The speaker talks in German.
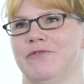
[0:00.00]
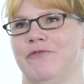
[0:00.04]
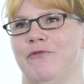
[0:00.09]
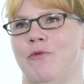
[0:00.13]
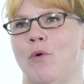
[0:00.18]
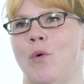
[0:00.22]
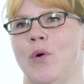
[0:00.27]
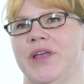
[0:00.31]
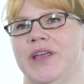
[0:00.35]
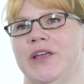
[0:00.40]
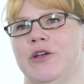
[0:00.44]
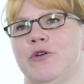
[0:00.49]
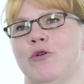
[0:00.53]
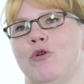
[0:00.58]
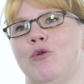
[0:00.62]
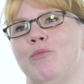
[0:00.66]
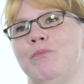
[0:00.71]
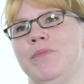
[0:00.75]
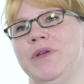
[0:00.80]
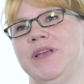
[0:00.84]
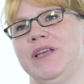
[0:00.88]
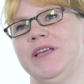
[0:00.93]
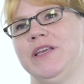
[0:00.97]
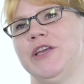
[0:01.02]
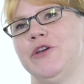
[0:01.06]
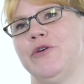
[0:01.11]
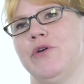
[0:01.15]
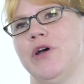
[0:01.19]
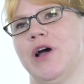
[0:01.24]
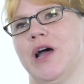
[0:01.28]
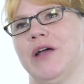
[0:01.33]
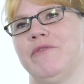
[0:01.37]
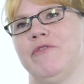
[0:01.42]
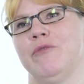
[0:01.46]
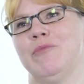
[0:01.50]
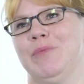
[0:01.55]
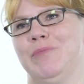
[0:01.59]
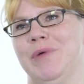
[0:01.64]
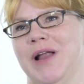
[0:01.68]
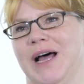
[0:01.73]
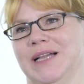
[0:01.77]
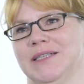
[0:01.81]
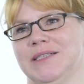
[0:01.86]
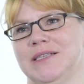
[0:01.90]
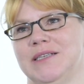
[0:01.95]
wo ich in Gruppen hingehöre, wo mein
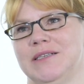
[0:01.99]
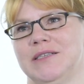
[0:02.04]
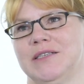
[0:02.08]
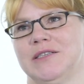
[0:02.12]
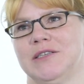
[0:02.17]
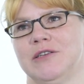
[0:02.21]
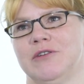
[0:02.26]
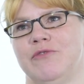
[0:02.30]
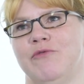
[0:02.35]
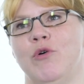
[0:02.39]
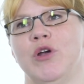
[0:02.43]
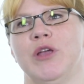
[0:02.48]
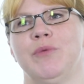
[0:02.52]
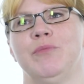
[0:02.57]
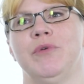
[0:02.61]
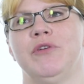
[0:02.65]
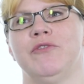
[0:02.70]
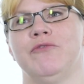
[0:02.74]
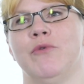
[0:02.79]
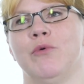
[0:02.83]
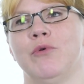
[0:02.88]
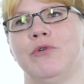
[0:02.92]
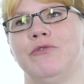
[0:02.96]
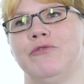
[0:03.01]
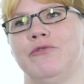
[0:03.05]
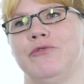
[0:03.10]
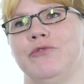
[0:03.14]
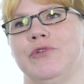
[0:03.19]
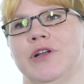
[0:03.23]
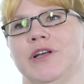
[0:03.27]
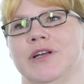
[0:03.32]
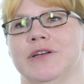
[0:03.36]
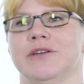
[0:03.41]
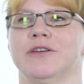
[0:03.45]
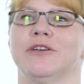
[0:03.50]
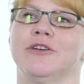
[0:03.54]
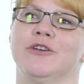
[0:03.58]
Platz ist, wo ich mich wohlfühle